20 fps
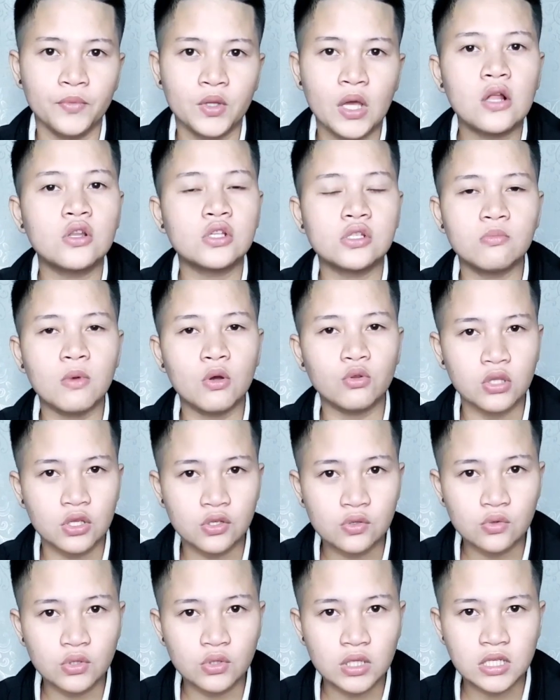halos
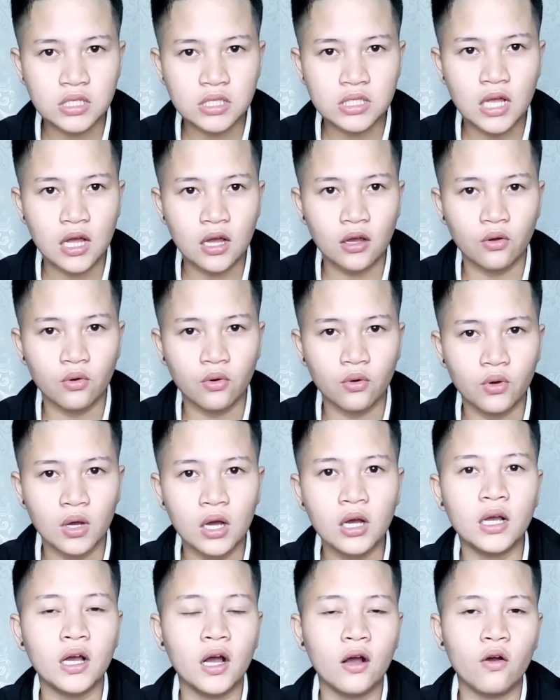mautas-utas na ako
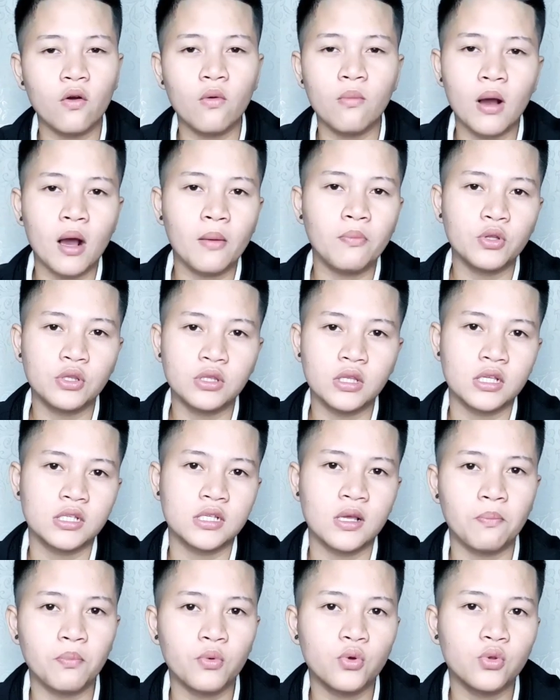hanggang umabot na
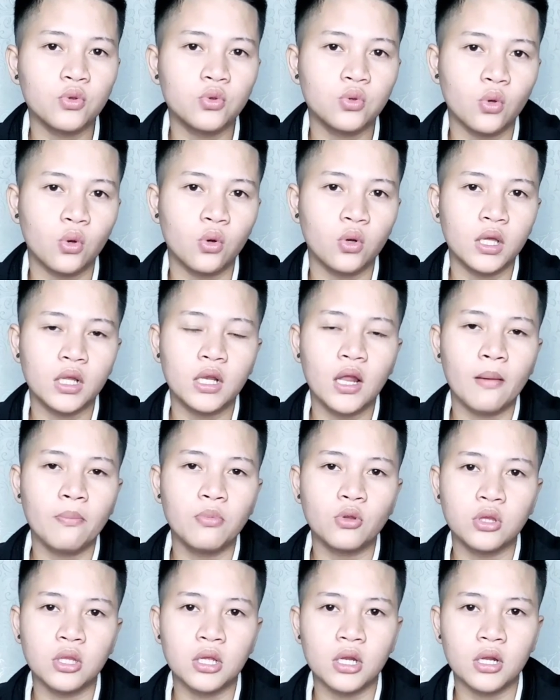sa puntong
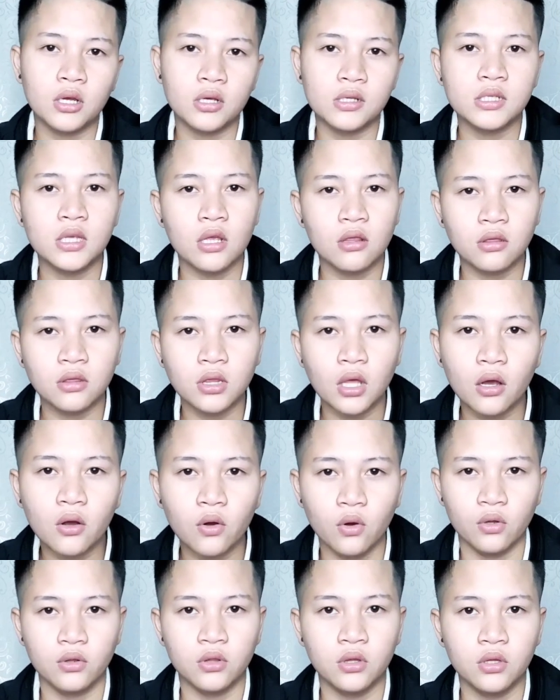inabot na ng isang
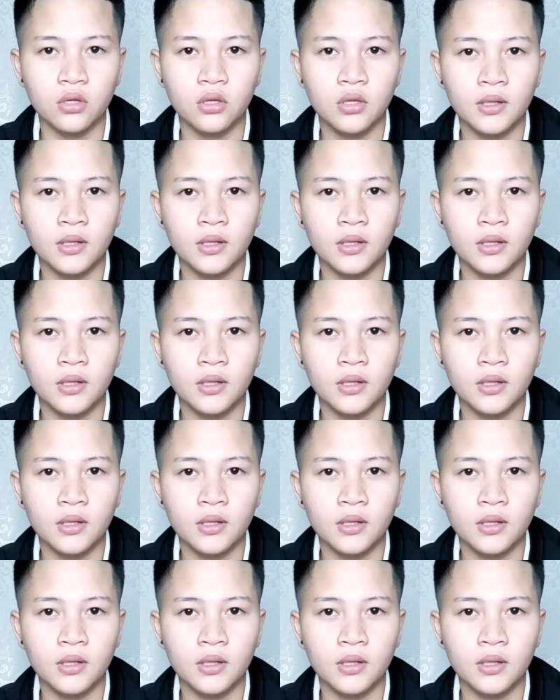taon